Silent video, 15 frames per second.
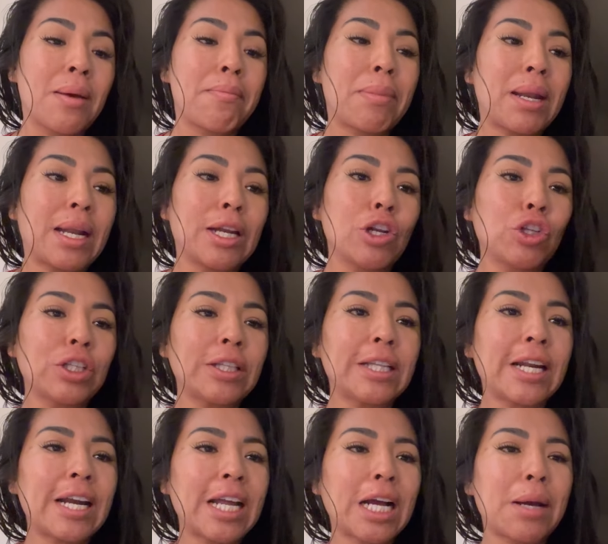para no
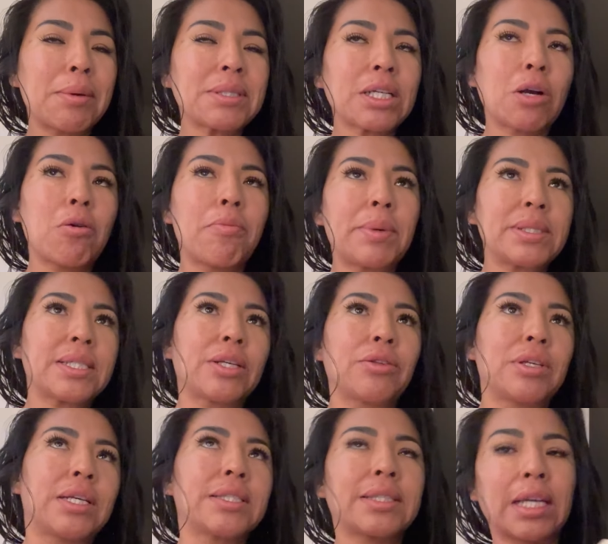tener la cabeza como pensando,
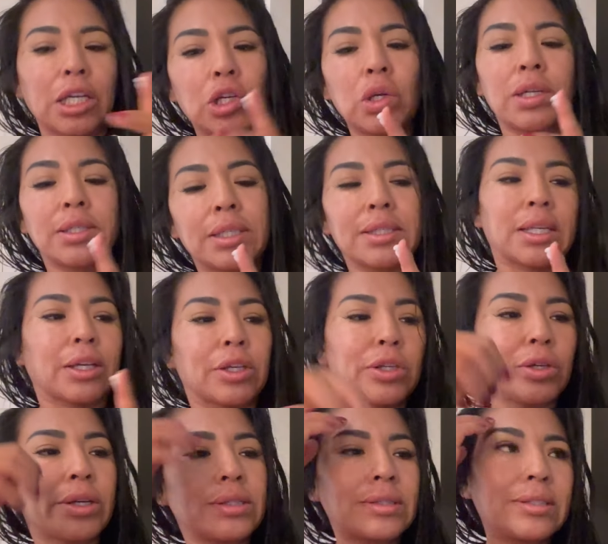ya hasta qué hora y hasta
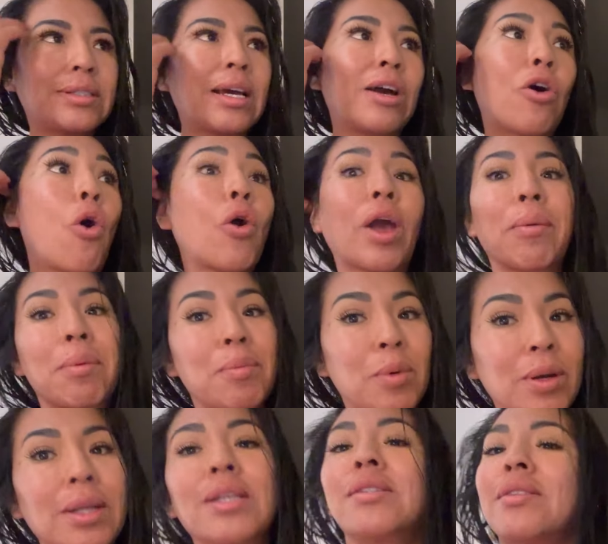qué hora y ya, o que me
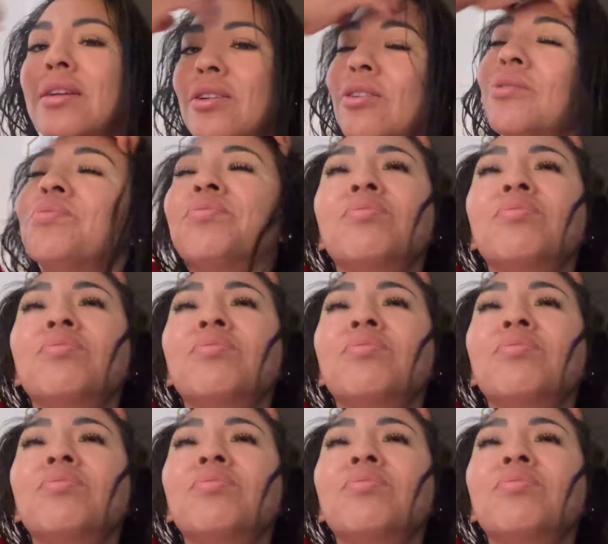moleste, ¿no?